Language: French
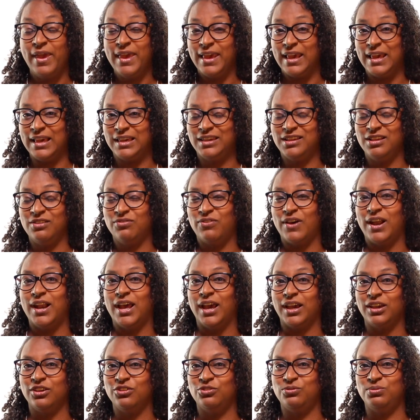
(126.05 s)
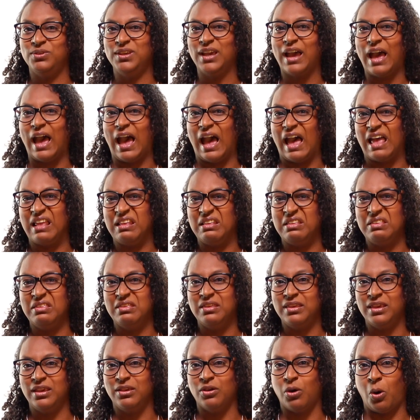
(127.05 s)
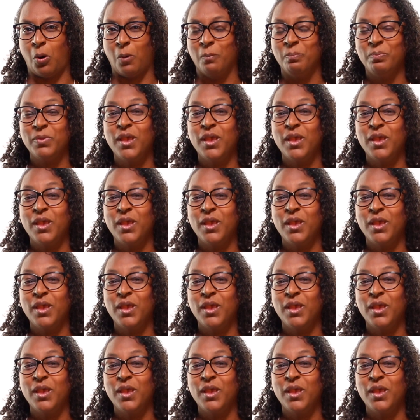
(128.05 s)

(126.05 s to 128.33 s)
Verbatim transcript: et qu'il va la réduire à néant.